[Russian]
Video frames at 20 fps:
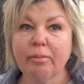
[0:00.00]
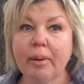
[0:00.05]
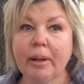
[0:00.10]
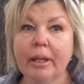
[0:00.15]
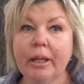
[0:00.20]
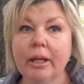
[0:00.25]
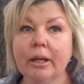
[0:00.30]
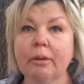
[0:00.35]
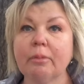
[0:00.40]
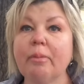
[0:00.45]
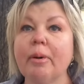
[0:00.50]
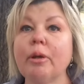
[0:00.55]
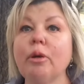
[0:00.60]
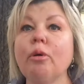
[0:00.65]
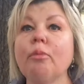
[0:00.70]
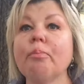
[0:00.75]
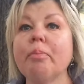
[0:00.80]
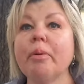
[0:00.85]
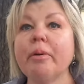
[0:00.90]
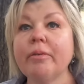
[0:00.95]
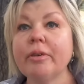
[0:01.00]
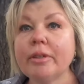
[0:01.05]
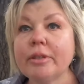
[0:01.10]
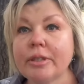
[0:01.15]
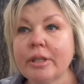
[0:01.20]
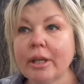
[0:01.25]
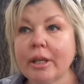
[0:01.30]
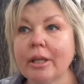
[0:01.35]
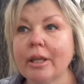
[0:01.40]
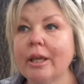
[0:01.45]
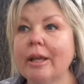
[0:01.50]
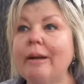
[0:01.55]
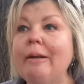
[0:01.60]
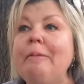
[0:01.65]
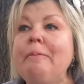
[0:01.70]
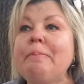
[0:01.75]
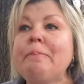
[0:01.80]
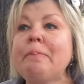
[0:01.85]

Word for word: моих, в моем поведении –